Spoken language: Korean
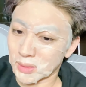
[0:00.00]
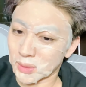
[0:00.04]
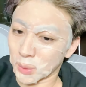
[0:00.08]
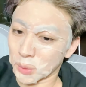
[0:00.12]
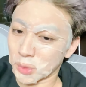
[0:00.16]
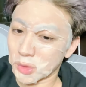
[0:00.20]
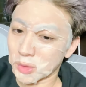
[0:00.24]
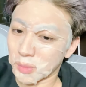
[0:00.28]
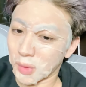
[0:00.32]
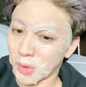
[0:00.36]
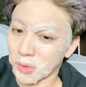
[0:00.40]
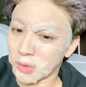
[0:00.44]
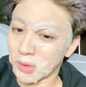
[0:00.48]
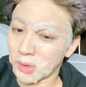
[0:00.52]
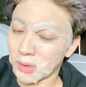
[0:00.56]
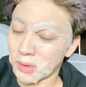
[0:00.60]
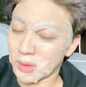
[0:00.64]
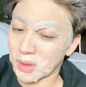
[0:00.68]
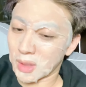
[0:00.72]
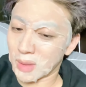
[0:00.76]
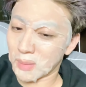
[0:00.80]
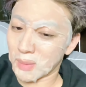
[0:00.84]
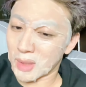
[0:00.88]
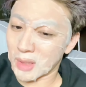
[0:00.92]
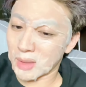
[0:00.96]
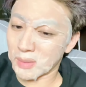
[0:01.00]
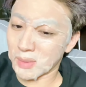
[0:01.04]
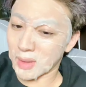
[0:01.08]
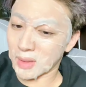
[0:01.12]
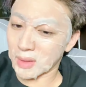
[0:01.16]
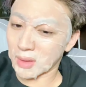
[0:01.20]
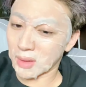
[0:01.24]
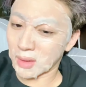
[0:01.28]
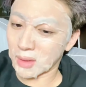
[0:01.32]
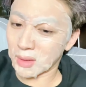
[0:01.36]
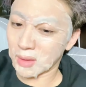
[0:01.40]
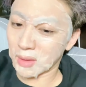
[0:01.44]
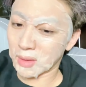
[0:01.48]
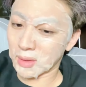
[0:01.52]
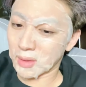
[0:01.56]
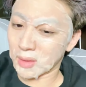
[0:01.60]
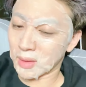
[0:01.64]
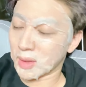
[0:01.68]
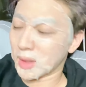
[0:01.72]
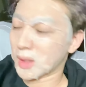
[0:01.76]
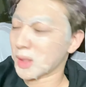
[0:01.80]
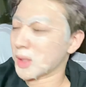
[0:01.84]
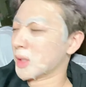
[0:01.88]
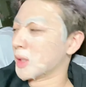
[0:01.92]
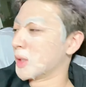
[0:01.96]
요즘 어떤 드라마를 봤니?
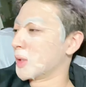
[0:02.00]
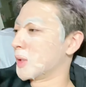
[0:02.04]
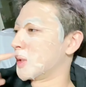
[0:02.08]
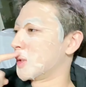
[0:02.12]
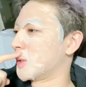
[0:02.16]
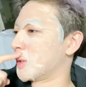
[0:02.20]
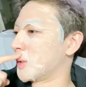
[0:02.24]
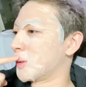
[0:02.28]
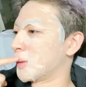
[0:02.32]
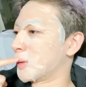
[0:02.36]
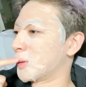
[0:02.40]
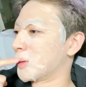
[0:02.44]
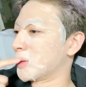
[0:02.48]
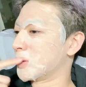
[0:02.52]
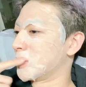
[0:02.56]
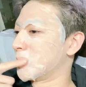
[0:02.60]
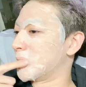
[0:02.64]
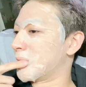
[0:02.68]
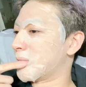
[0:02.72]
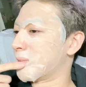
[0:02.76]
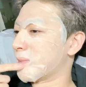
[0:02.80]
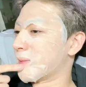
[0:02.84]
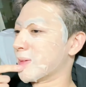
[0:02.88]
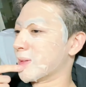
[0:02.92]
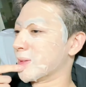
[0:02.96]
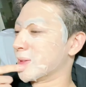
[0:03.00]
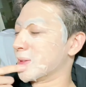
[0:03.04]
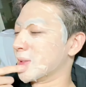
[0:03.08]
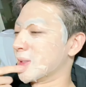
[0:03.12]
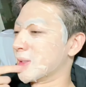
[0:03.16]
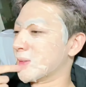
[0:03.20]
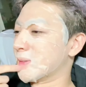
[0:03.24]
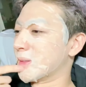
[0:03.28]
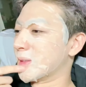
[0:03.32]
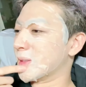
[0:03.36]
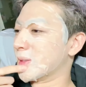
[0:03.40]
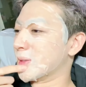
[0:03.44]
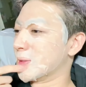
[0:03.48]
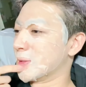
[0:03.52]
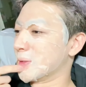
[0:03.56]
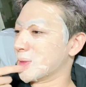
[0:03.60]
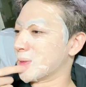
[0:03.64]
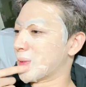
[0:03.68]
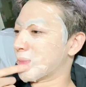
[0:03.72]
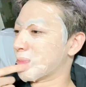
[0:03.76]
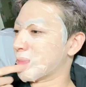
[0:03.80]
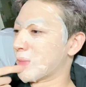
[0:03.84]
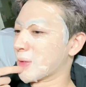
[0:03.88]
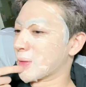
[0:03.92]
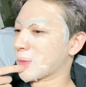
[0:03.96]
드라마에 드라마 요즘
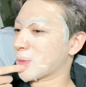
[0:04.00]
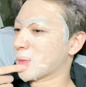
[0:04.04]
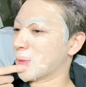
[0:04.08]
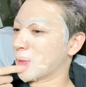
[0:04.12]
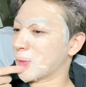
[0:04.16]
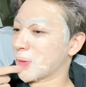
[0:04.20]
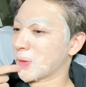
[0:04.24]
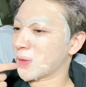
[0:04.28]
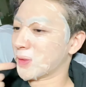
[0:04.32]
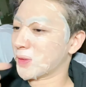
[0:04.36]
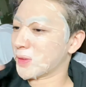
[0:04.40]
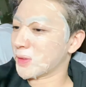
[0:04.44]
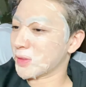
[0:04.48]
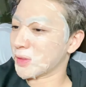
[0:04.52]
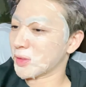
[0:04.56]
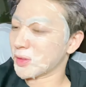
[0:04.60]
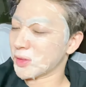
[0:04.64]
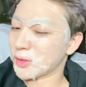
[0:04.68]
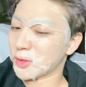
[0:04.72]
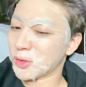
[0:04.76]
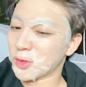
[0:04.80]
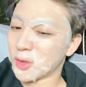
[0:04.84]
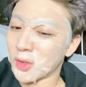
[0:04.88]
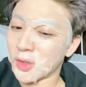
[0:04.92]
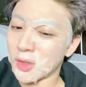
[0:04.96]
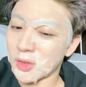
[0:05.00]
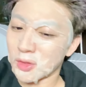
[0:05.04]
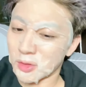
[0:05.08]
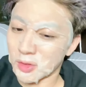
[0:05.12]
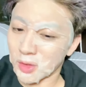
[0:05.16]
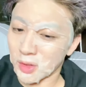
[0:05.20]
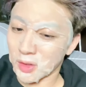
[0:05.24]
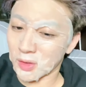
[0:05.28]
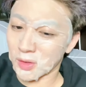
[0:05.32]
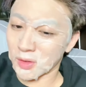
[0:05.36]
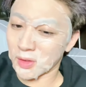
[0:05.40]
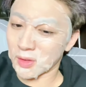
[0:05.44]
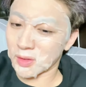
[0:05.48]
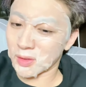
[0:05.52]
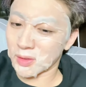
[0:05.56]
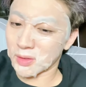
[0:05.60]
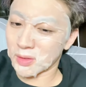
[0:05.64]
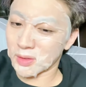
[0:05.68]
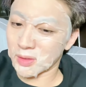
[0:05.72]
안 봤고 추천해 주세요.